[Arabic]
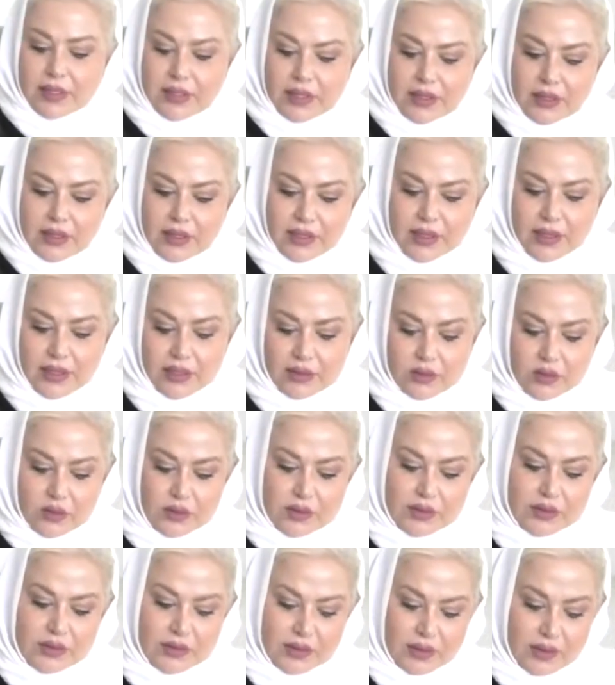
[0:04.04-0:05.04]
كثير يعني
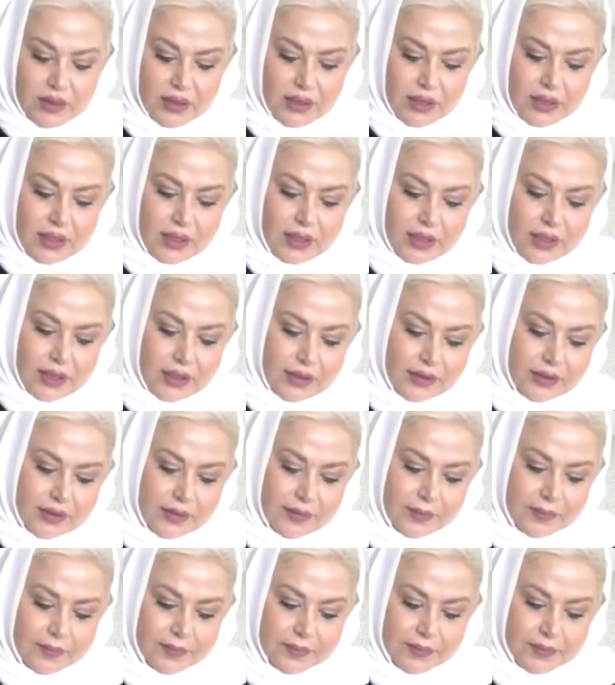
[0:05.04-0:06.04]

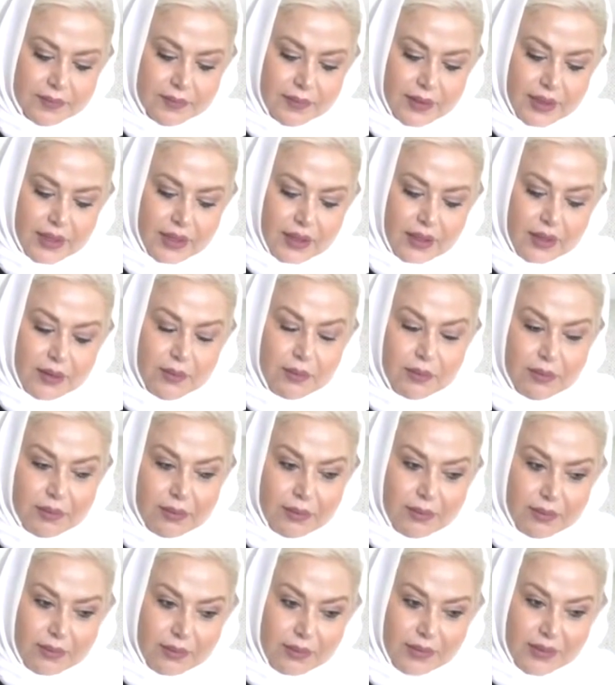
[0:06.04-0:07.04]
يعني
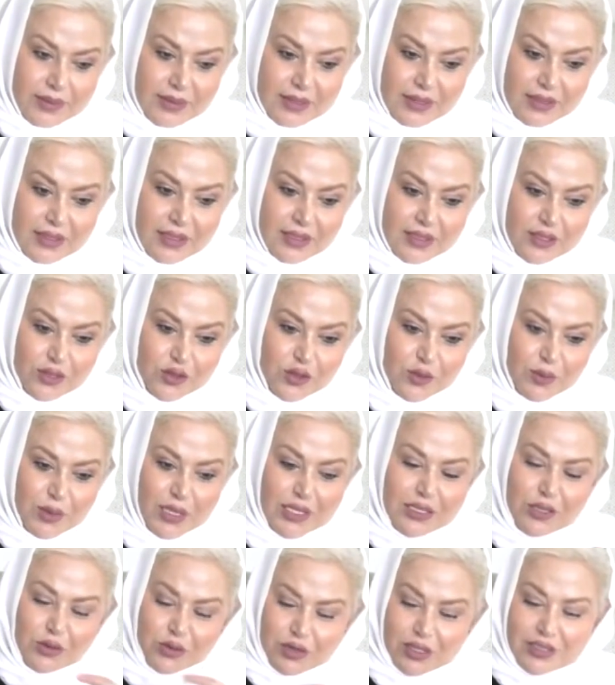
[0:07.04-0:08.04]
صديقتي
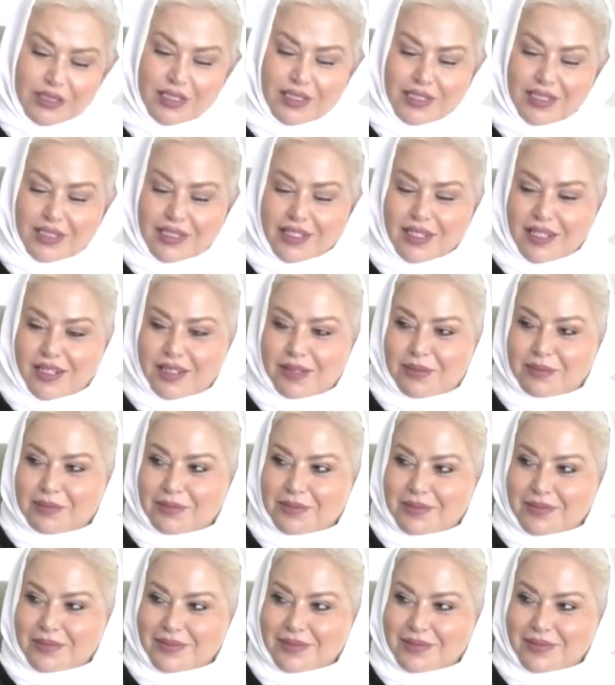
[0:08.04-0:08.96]
جمانة وصديق القلم